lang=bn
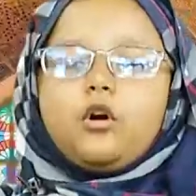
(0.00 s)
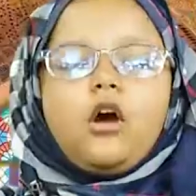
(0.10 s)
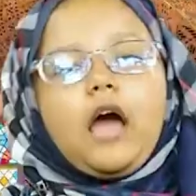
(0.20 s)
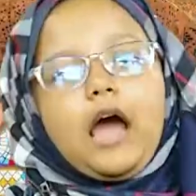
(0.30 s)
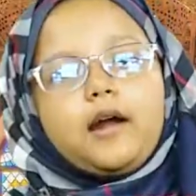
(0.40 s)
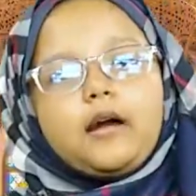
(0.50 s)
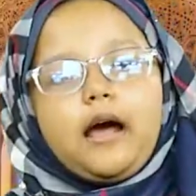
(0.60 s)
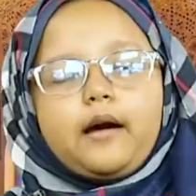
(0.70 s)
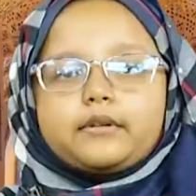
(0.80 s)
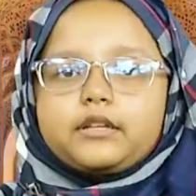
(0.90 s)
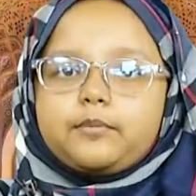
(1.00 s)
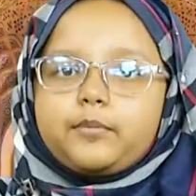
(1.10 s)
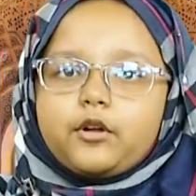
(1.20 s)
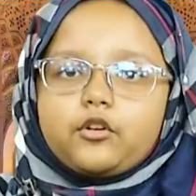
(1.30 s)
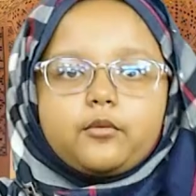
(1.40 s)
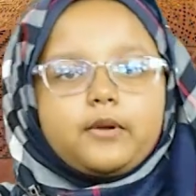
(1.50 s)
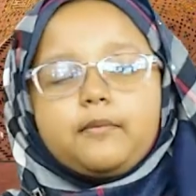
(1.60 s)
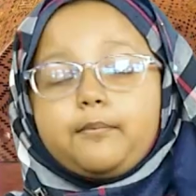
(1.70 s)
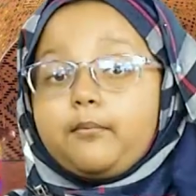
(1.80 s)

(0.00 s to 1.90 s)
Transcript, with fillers: তো আর আমাদের প্রিয় নবীর